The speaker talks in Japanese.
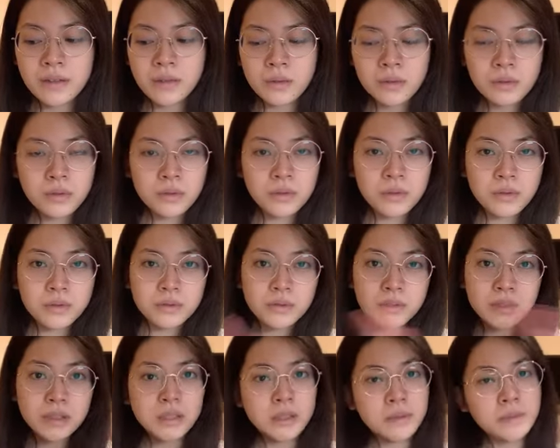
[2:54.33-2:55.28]
この
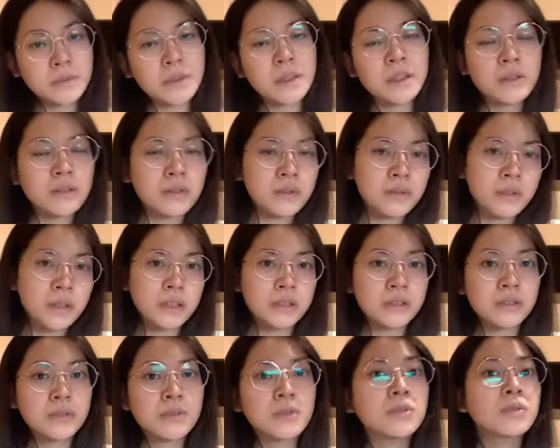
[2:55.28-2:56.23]
チームメイトの
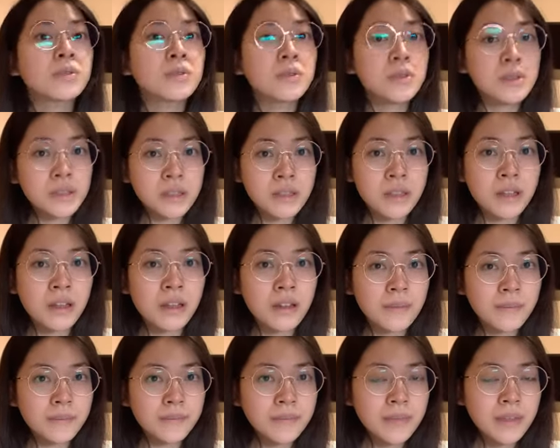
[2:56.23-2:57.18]
活動を通し
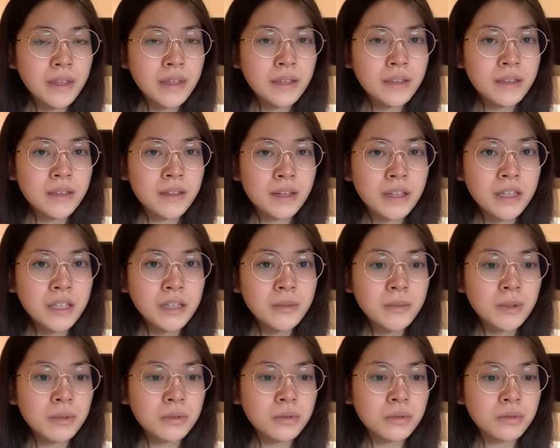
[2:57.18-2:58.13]
てなんか愛
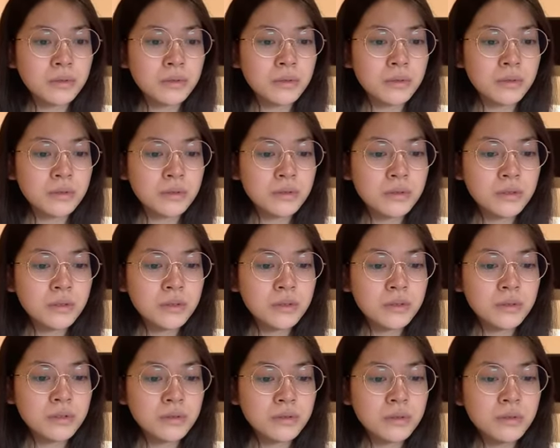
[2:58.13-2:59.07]
媛のこと
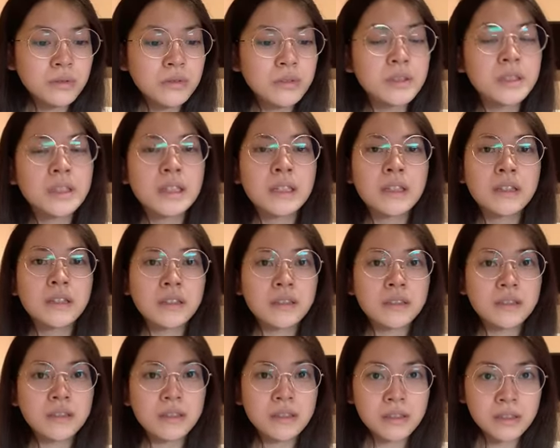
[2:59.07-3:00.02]
すごく好きになっ
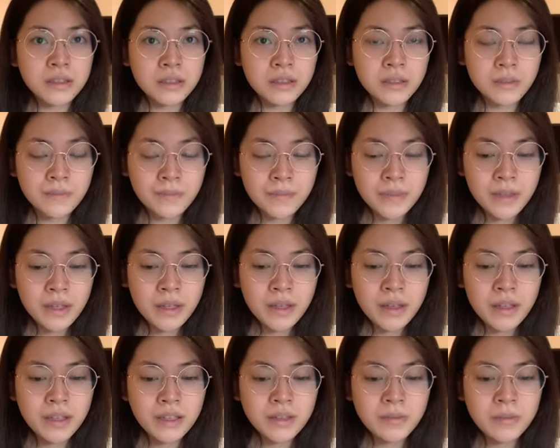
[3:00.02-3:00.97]
たし
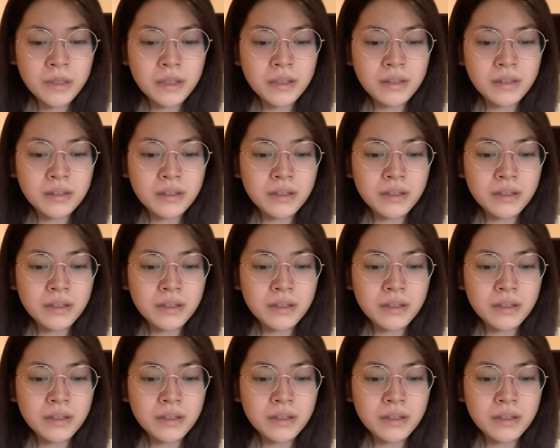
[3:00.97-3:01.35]
愛媛県